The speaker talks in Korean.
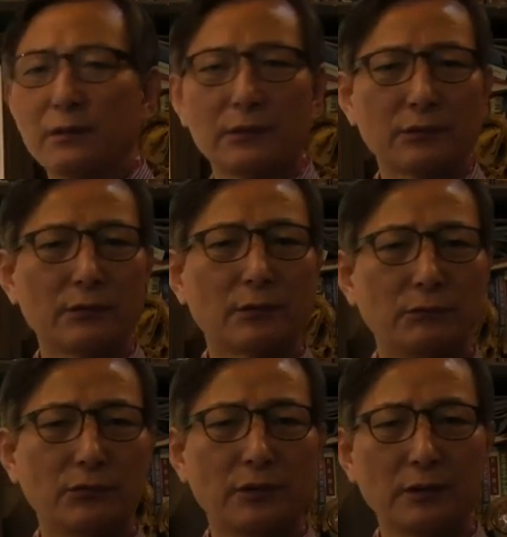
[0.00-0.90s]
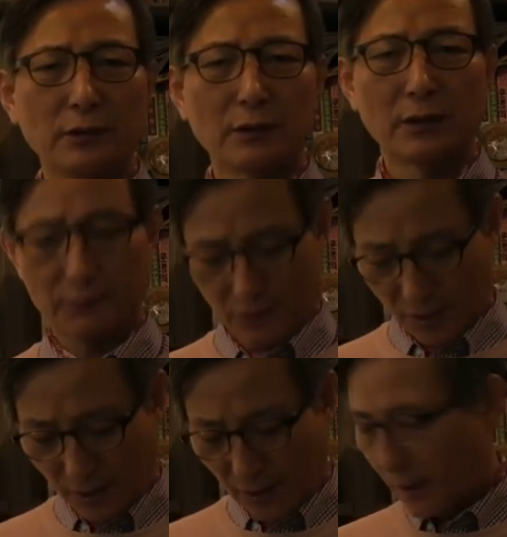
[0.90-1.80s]
거거든요. 묶이는 거기
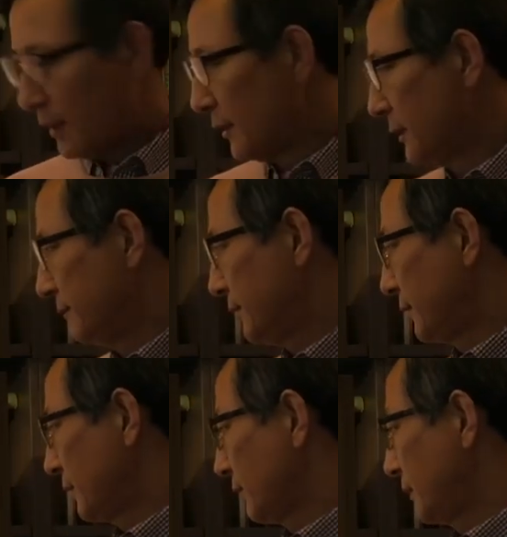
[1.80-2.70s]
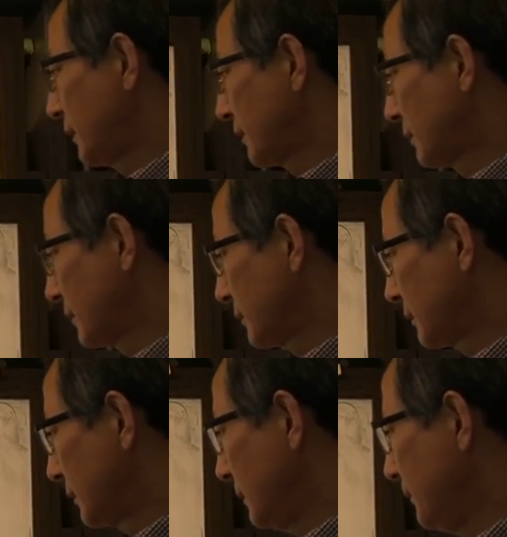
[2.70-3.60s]
때문에 임진대원 이때는
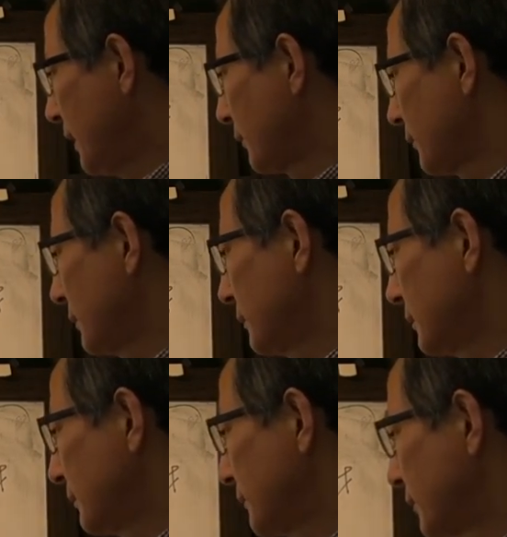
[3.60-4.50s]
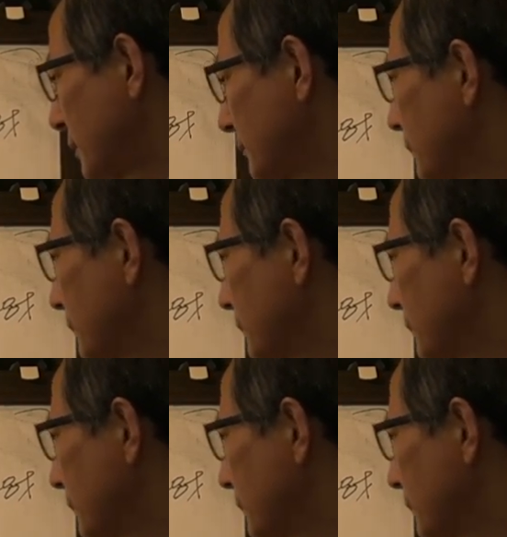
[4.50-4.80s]
임대원은 저는